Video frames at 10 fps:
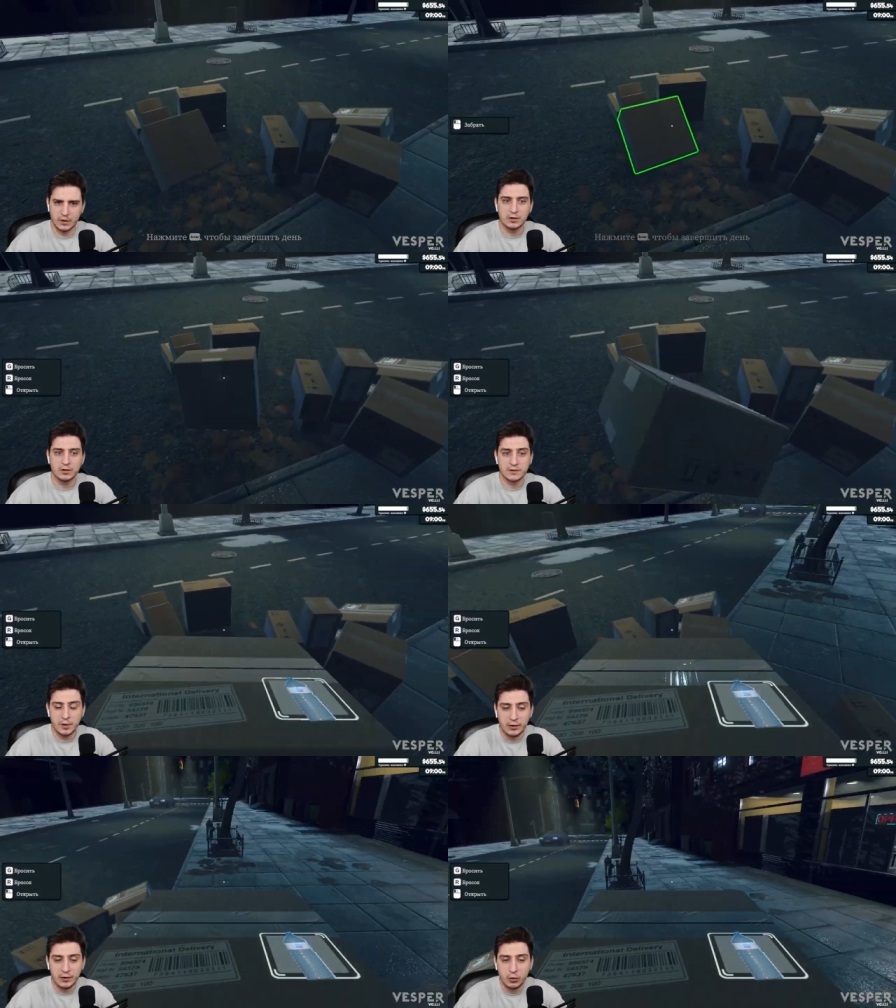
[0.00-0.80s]

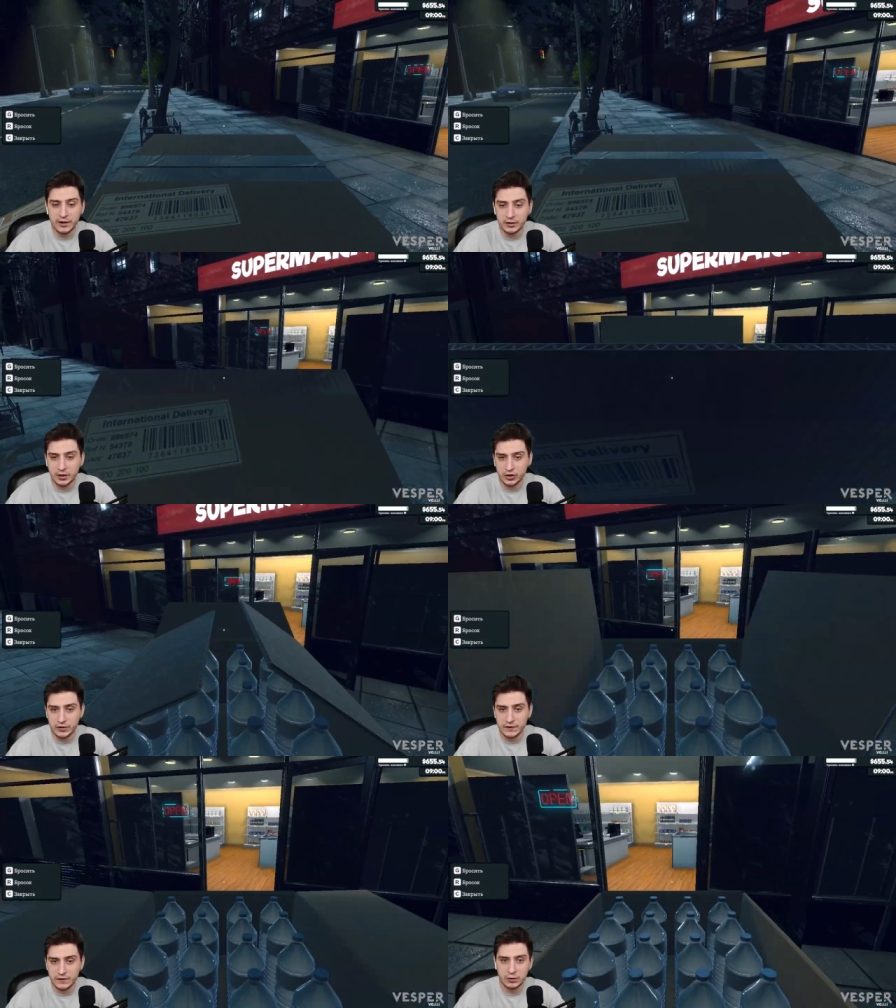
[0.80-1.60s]
Спокойненько,
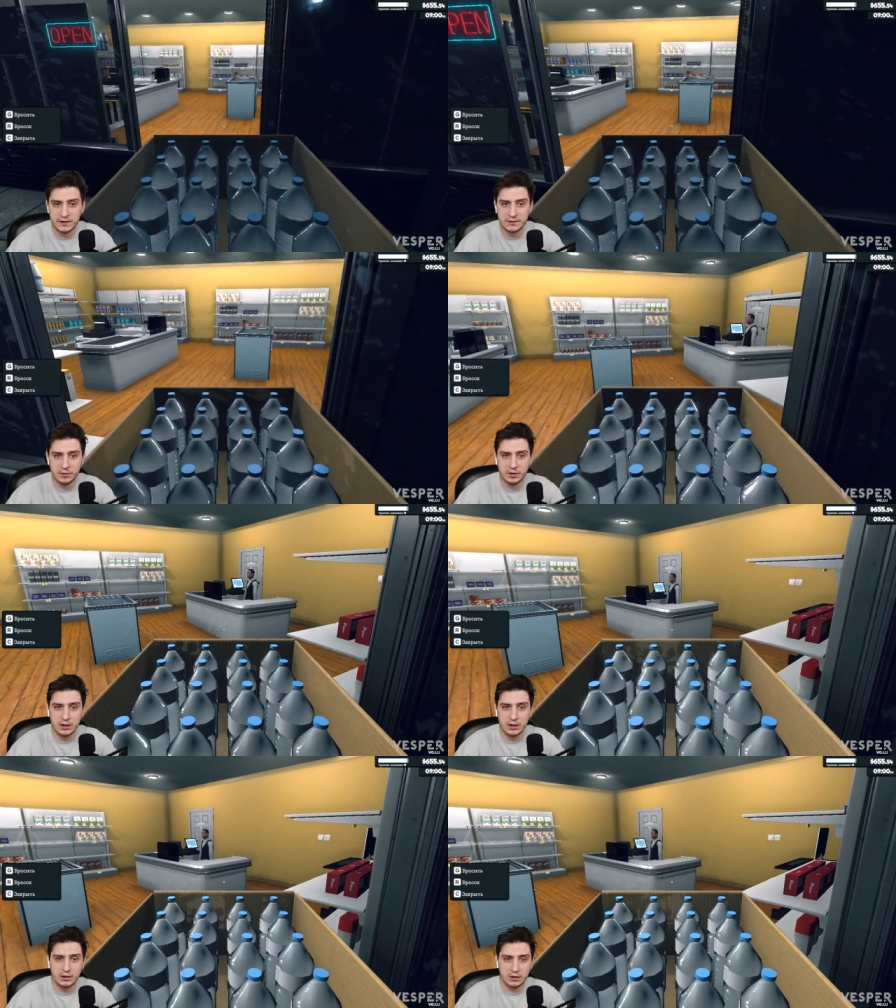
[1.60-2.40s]
сейчас все раз...
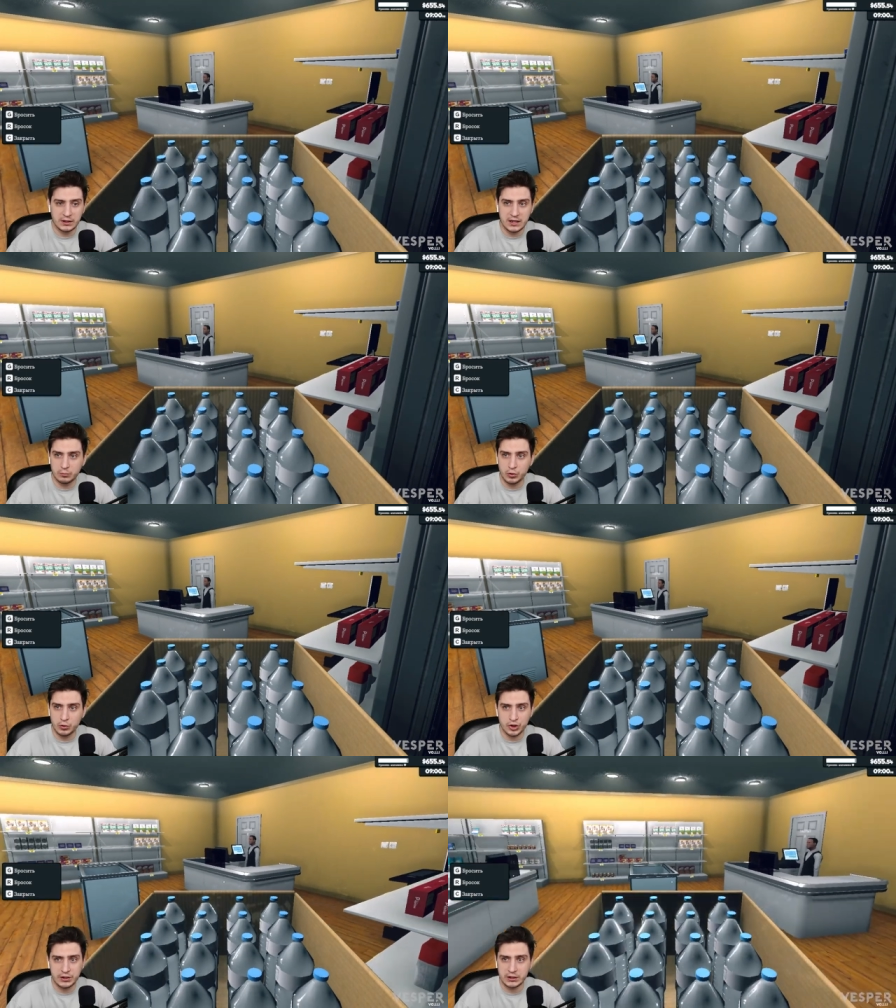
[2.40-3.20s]
Э, Ген,
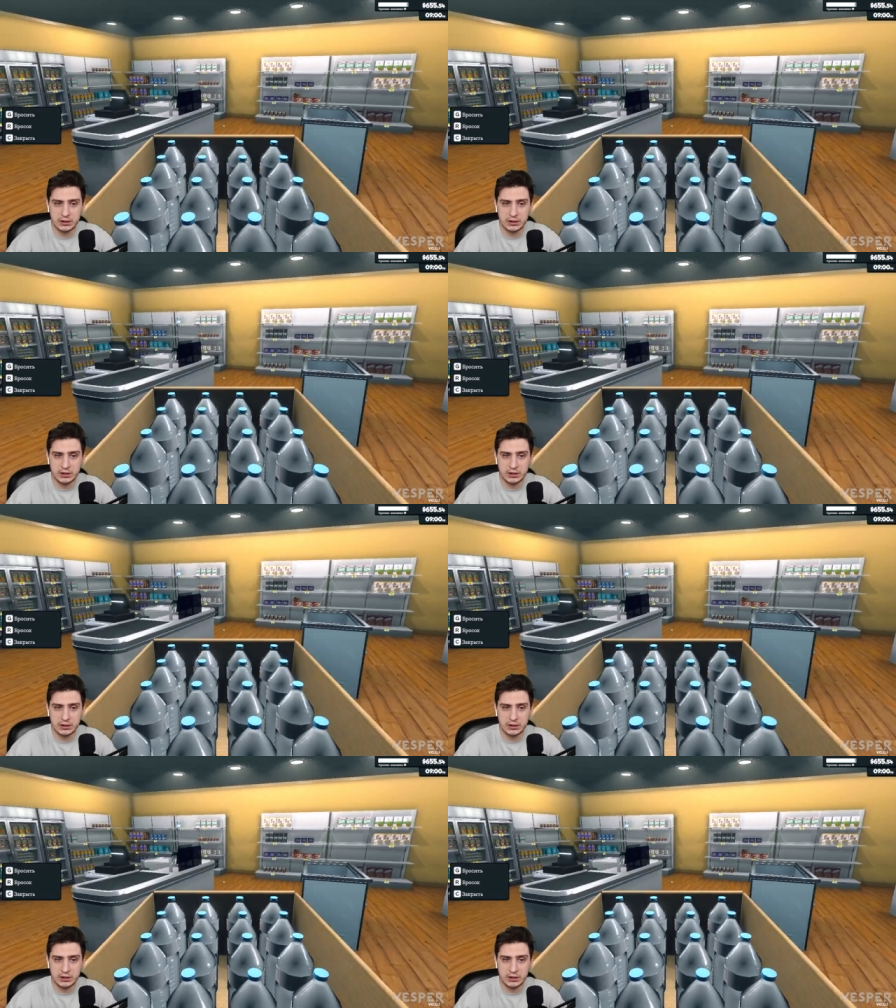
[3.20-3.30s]
можешь ты идти